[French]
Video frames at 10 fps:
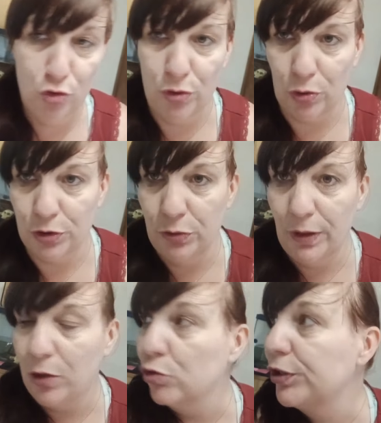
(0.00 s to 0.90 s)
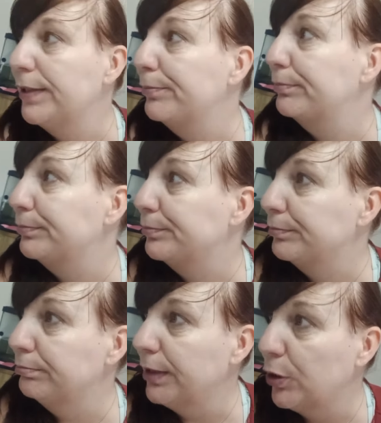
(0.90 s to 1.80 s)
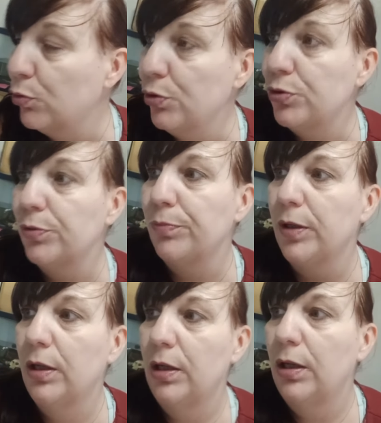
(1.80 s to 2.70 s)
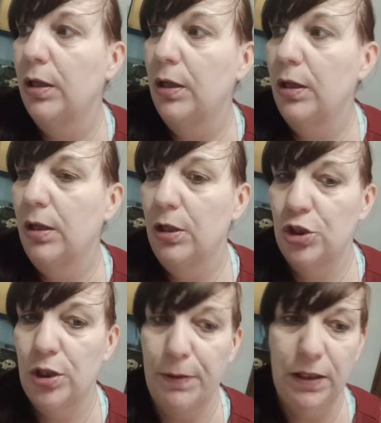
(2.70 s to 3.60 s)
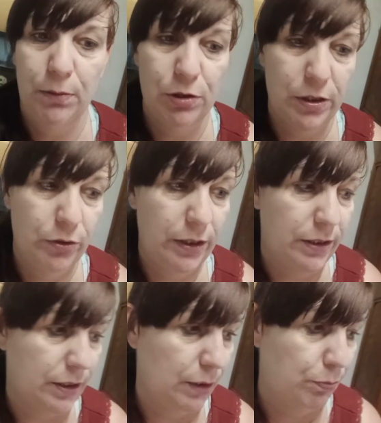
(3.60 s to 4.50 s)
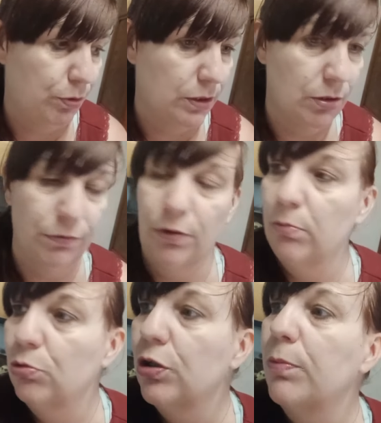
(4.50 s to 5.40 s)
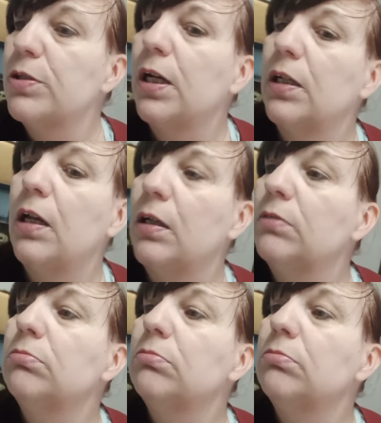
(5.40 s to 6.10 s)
Je dois continuer à ranger mes courses. J'ai pris des brosses électriques pour les enfants. Montre un peu celle qu'elle là